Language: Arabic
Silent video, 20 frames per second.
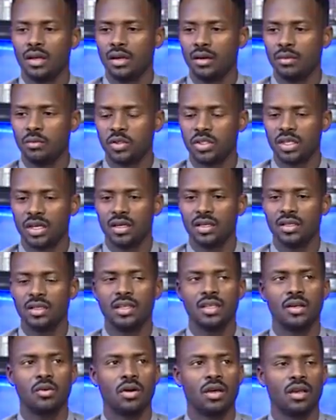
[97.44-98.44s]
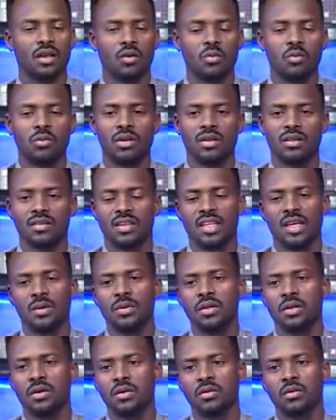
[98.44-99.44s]
المشاهدين وعلى الأمة
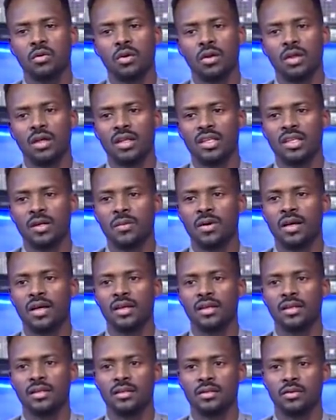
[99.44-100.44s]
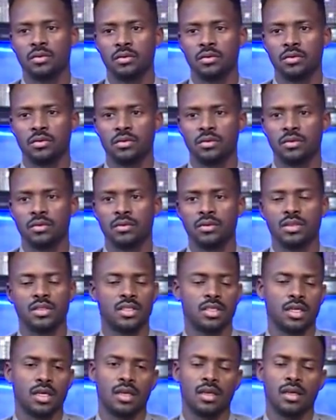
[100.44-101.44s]
الإسلامية كلها جمعا وإن
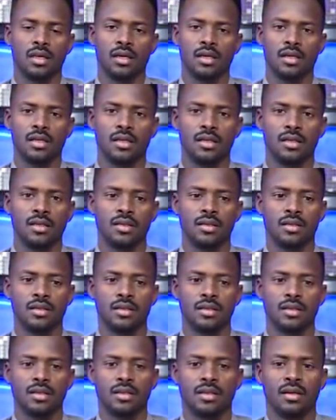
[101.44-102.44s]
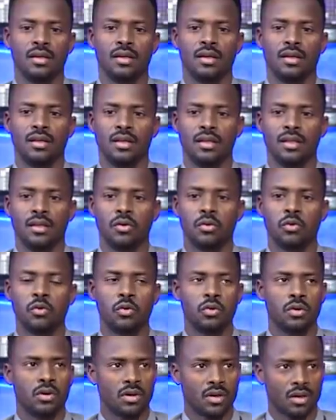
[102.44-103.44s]
شاء الله يعني
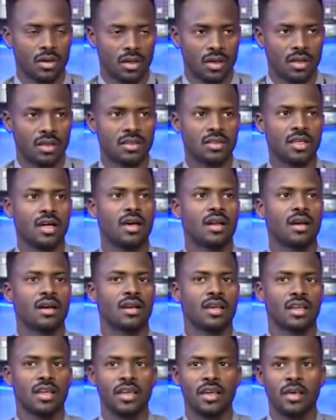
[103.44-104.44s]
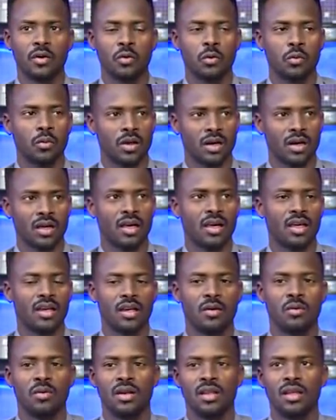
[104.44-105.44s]
يكون شهر خير وبركة على
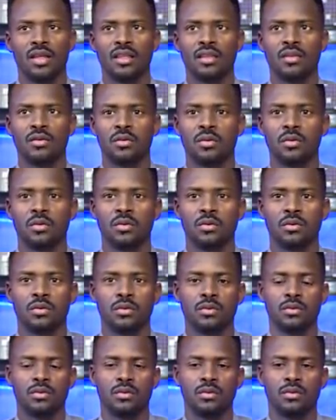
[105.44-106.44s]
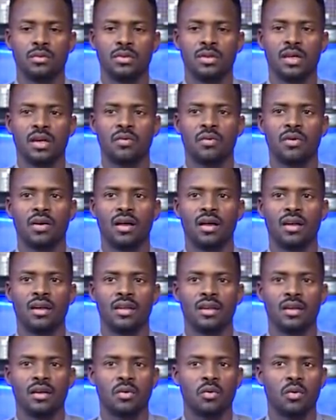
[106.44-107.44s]
البلد ويرفع
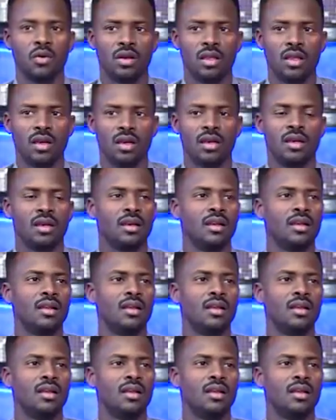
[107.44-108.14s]
عننا كل